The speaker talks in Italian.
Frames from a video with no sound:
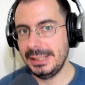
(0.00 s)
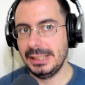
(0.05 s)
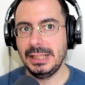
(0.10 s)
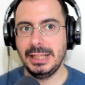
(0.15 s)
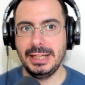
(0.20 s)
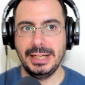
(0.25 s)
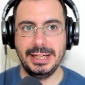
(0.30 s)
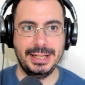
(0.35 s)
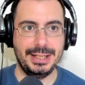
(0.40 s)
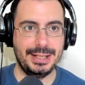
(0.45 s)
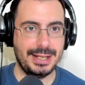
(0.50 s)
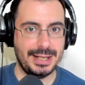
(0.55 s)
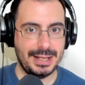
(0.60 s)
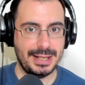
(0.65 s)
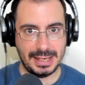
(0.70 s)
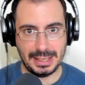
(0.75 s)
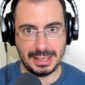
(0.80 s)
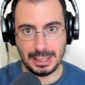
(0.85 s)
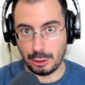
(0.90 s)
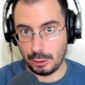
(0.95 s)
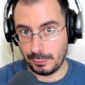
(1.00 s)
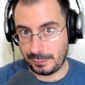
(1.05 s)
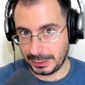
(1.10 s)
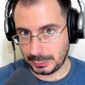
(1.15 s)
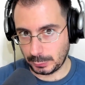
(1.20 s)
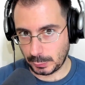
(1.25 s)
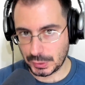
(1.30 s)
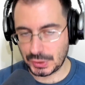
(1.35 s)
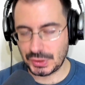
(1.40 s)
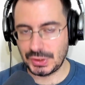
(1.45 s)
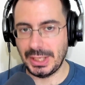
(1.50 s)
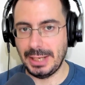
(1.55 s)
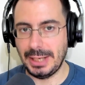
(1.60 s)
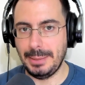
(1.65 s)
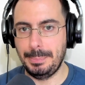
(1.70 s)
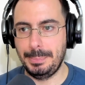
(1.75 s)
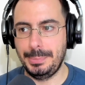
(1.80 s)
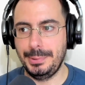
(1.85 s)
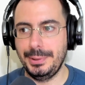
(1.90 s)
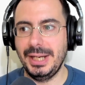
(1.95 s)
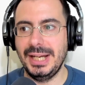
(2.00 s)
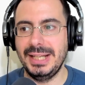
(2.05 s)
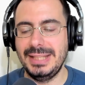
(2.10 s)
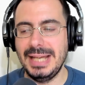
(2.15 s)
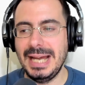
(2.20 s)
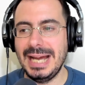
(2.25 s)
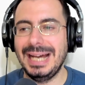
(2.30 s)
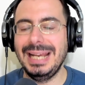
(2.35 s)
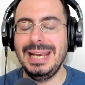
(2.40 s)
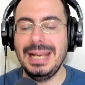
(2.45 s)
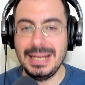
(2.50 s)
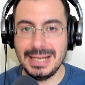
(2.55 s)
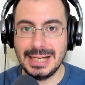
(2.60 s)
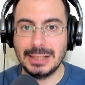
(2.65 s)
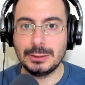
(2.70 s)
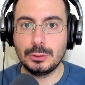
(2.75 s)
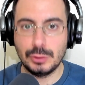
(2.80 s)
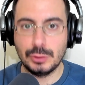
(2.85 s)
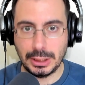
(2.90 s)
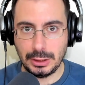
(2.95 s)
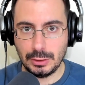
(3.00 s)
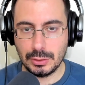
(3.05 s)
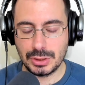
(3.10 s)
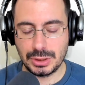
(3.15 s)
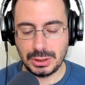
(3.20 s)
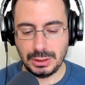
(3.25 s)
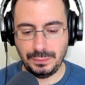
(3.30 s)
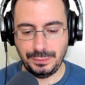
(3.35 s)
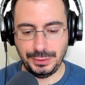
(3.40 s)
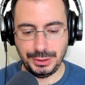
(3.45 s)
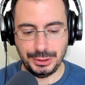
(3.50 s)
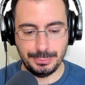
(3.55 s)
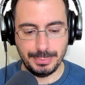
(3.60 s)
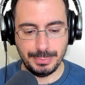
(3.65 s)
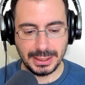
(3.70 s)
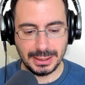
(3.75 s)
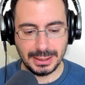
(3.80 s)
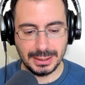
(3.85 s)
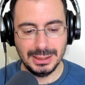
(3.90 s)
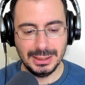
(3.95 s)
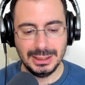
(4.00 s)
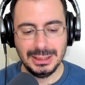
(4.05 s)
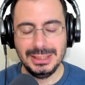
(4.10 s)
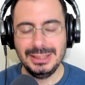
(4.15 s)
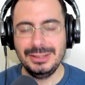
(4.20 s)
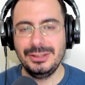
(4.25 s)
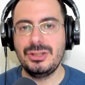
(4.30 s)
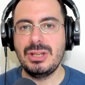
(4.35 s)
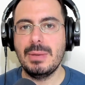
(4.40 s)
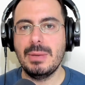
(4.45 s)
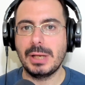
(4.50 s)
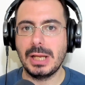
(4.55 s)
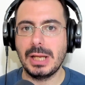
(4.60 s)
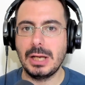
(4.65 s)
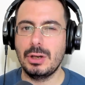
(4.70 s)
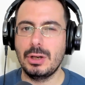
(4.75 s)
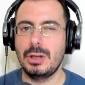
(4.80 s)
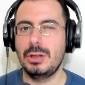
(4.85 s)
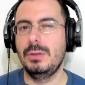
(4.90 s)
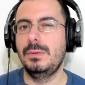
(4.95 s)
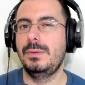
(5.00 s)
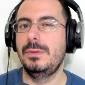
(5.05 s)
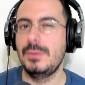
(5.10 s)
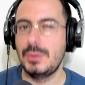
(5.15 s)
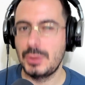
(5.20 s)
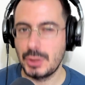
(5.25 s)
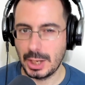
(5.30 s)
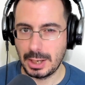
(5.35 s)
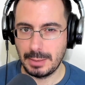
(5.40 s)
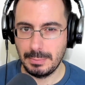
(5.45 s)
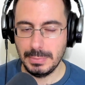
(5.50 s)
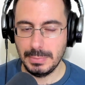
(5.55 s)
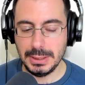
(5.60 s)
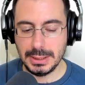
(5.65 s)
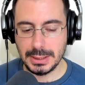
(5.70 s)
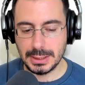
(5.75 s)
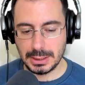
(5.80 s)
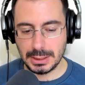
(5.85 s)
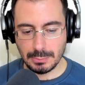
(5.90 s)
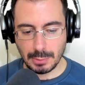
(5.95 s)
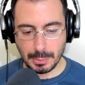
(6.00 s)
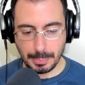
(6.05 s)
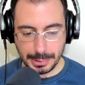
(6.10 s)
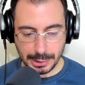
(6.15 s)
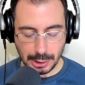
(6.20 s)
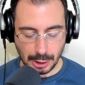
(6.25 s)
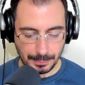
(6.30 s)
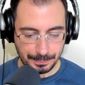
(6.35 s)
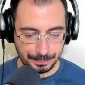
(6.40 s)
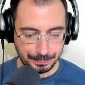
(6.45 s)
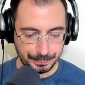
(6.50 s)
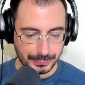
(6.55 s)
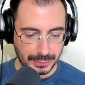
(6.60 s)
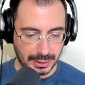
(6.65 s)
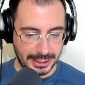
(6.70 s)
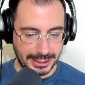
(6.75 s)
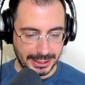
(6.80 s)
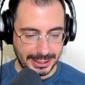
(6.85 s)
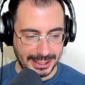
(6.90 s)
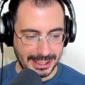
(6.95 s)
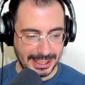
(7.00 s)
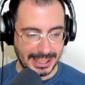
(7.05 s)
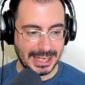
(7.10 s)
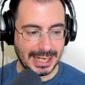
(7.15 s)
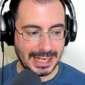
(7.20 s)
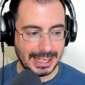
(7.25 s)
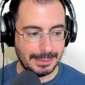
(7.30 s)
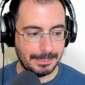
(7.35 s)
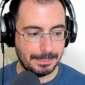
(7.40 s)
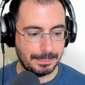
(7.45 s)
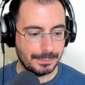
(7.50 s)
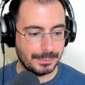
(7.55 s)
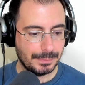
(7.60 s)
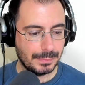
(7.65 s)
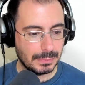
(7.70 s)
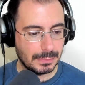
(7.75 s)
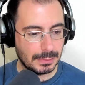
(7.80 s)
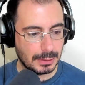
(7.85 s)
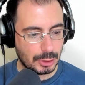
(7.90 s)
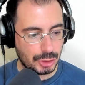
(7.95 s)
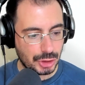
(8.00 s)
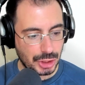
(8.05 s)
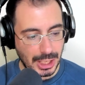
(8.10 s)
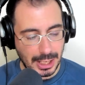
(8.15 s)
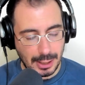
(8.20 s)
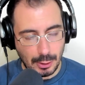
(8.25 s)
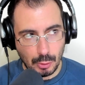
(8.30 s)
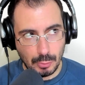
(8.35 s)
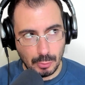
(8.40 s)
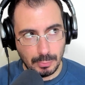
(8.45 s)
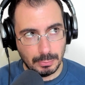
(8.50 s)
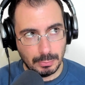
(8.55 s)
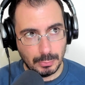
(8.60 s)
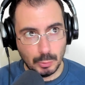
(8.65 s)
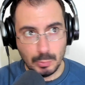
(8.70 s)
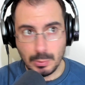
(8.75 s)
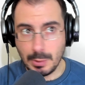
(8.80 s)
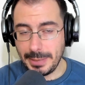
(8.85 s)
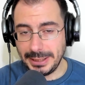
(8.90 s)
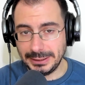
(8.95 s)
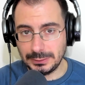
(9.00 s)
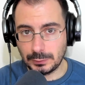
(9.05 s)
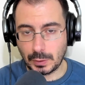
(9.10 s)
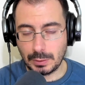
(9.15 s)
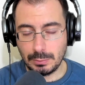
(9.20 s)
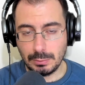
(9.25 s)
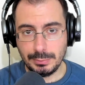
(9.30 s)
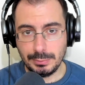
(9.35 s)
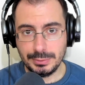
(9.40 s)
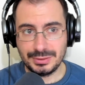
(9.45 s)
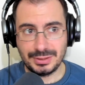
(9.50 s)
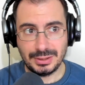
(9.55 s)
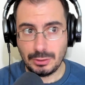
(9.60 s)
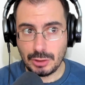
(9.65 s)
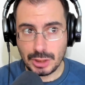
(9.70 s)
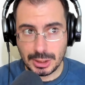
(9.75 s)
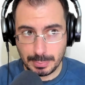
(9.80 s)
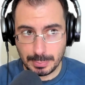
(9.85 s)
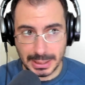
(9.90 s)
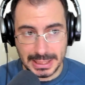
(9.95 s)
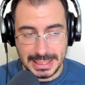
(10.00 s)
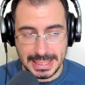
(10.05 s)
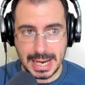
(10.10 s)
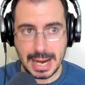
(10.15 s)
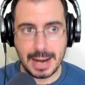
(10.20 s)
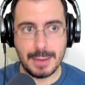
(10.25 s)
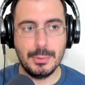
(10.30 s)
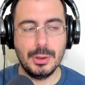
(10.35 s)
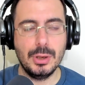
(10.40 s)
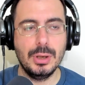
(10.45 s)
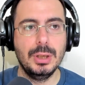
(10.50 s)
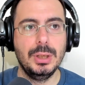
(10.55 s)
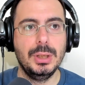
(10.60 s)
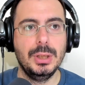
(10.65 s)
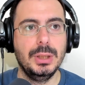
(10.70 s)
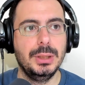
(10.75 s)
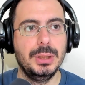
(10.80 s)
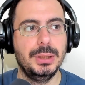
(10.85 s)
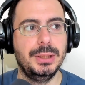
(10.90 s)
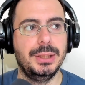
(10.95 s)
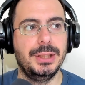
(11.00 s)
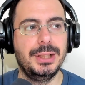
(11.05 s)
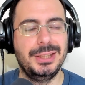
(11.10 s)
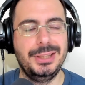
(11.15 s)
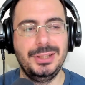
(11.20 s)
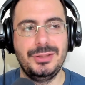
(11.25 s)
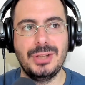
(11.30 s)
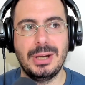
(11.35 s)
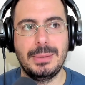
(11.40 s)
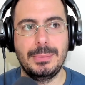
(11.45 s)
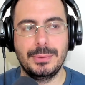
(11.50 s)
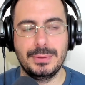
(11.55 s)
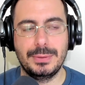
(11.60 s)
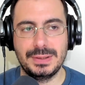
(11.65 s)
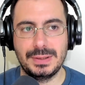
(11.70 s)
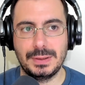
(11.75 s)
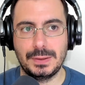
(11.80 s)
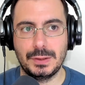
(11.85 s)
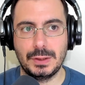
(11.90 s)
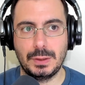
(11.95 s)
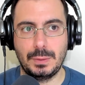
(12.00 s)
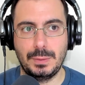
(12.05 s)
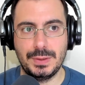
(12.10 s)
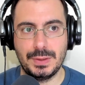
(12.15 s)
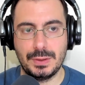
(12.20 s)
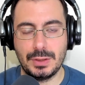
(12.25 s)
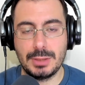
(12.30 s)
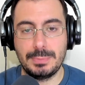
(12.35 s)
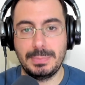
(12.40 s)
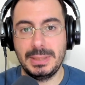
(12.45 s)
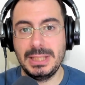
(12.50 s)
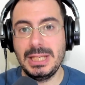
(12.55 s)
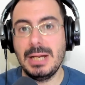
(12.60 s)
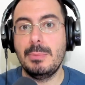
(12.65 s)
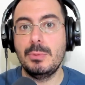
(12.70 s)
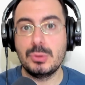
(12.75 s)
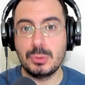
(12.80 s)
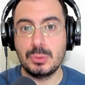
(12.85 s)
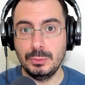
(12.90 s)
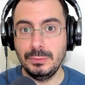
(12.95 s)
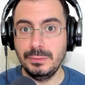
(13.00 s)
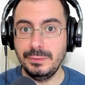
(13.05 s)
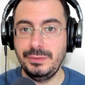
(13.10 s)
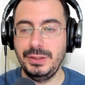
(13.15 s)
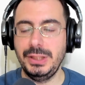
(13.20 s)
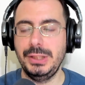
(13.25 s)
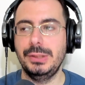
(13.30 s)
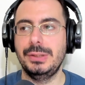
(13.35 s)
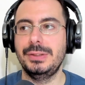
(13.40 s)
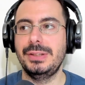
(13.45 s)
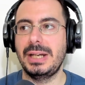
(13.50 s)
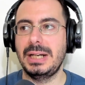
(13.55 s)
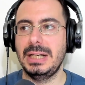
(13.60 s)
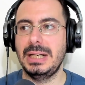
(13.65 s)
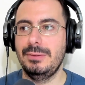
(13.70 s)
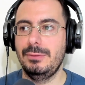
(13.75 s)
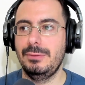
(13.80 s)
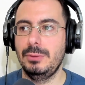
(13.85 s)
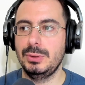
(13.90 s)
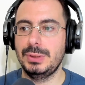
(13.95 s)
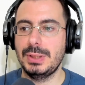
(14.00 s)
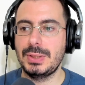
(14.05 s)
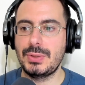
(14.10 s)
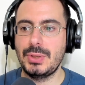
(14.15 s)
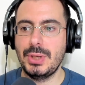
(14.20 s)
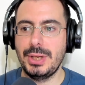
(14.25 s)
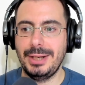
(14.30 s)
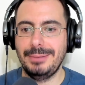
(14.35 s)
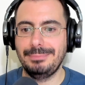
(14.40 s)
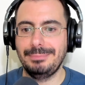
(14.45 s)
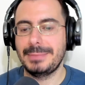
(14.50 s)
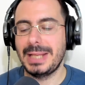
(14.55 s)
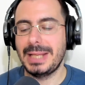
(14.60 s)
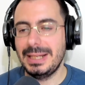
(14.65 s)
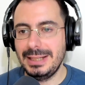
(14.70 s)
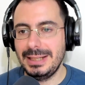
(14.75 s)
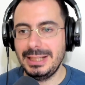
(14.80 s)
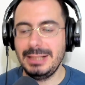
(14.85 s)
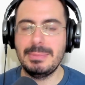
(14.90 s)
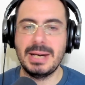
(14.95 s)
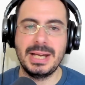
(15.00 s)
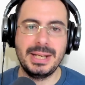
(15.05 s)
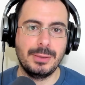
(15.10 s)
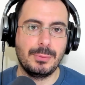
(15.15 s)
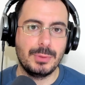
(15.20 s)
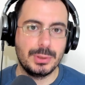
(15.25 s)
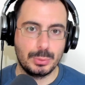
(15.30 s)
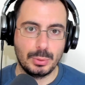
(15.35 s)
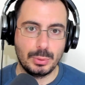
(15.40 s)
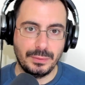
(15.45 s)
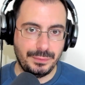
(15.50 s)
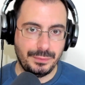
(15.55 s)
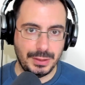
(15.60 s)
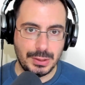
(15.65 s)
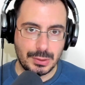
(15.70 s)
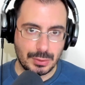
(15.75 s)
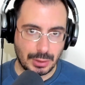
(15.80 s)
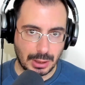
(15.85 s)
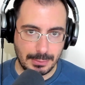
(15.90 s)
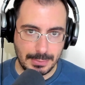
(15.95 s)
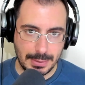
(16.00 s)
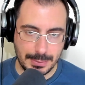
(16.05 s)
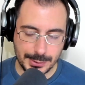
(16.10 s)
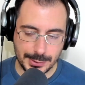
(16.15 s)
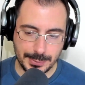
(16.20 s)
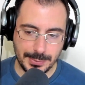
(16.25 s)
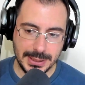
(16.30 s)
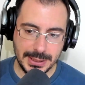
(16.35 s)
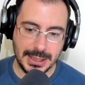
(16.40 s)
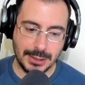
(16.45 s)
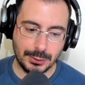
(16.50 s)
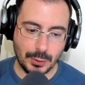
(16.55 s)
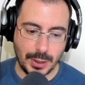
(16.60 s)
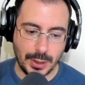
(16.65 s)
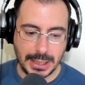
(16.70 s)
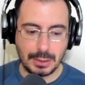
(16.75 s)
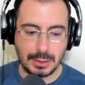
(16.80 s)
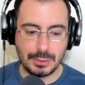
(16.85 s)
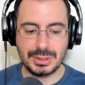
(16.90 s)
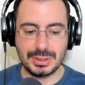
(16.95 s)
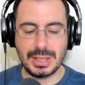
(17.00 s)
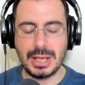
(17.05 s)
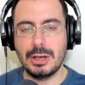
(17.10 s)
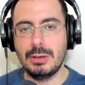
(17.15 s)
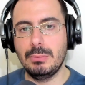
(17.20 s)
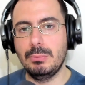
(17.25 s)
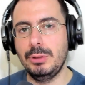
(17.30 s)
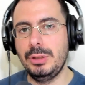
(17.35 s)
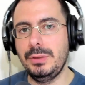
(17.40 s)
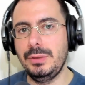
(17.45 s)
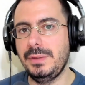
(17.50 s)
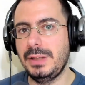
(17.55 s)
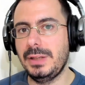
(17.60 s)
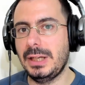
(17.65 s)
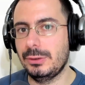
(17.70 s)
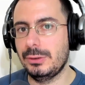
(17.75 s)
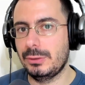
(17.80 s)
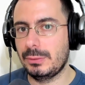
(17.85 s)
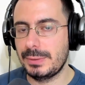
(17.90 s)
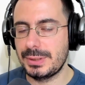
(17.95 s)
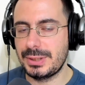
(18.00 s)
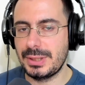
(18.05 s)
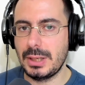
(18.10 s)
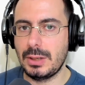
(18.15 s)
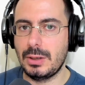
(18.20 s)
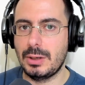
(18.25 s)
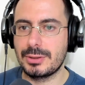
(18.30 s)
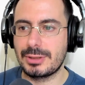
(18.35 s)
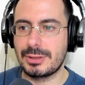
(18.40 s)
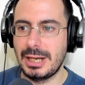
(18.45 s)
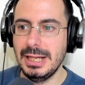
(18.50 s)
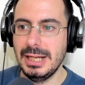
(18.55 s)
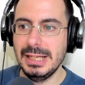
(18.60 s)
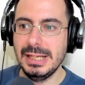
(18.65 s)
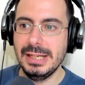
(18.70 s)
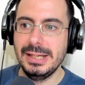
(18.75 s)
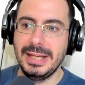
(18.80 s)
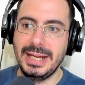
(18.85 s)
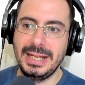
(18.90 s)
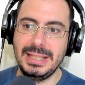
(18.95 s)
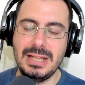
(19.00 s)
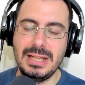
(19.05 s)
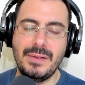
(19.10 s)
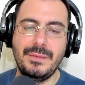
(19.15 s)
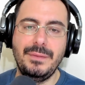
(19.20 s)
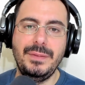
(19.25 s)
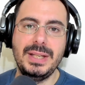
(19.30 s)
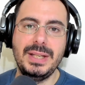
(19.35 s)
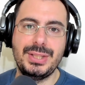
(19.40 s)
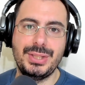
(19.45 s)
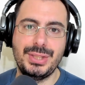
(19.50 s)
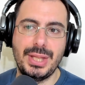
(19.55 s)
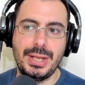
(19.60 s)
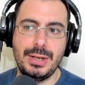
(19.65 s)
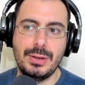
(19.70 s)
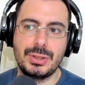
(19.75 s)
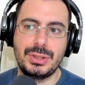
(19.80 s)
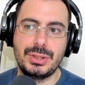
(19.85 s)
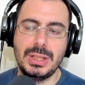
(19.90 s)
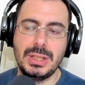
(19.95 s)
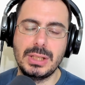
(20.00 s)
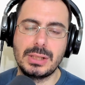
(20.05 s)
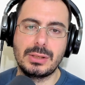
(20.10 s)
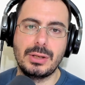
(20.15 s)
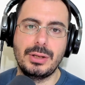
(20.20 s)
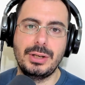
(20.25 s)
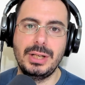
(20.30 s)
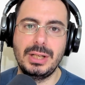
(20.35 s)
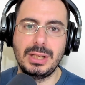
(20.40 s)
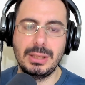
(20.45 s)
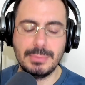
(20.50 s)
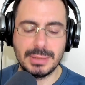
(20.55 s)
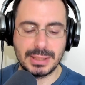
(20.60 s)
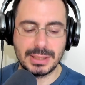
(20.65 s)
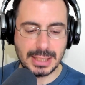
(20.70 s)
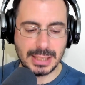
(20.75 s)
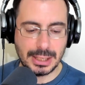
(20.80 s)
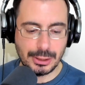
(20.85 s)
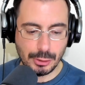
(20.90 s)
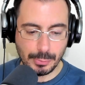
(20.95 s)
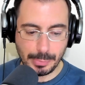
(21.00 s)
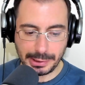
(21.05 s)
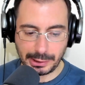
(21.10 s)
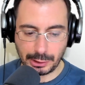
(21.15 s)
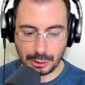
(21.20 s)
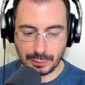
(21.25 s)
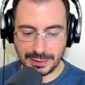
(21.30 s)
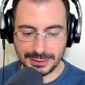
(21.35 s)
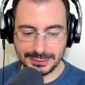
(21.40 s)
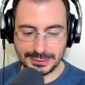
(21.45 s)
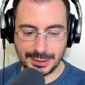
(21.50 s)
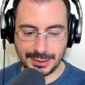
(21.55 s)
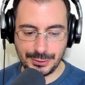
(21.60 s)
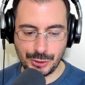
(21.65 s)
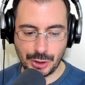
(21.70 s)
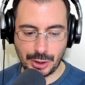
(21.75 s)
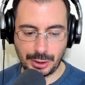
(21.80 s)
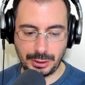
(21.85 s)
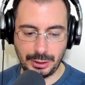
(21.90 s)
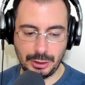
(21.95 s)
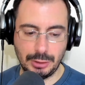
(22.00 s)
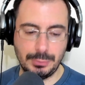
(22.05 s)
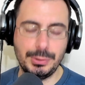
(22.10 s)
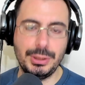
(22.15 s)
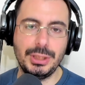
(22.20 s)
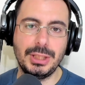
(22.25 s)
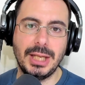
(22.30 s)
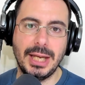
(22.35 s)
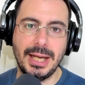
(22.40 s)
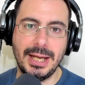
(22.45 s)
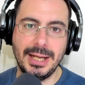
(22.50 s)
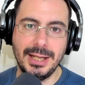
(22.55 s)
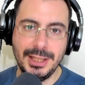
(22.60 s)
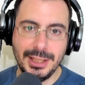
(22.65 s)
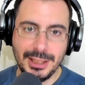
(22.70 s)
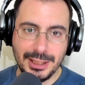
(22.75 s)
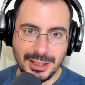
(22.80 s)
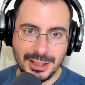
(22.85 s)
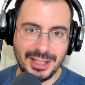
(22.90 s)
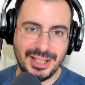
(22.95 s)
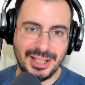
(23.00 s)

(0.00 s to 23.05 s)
eh, l'hanno fatto Step ed è allenato dai nostri feedback, diciamo che ancora non funziona benissimo, però eh, ehm, c'è un, un momento, se noi sbagliamo, eh, diciamo questa cosa qui. Se noi sbagliamo su un video a dare la valutazione, rimane questo avviso che abbiamo sbagliato. Ecco, stanno modificando questa cosa e gli avvisi dei nostri errori rimarranno per 90 giorni. Dopodiché eh,